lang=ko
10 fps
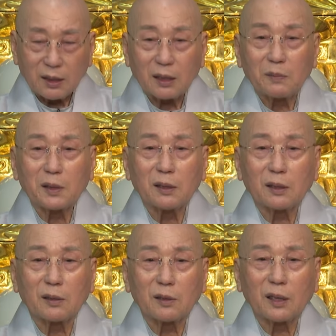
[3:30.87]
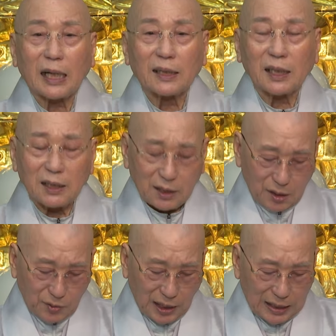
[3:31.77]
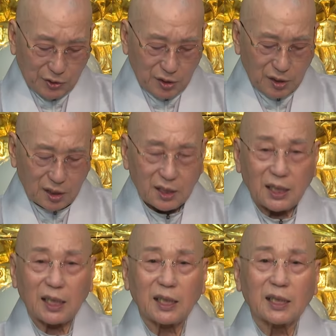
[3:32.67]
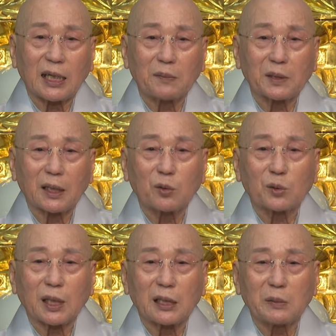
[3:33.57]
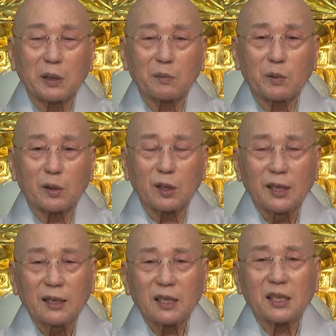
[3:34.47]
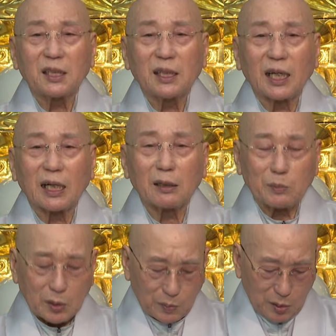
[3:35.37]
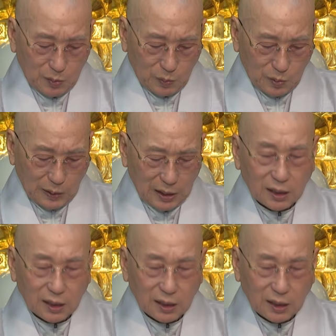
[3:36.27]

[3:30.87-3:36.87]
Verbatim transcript: 그러면 이제 이건 간단히 이제 우리가 알 수 있는 예, 얘기 아닙니까? 농사를 지면 뭐 이제 신나락을 뭐 뭐뭐 뭐,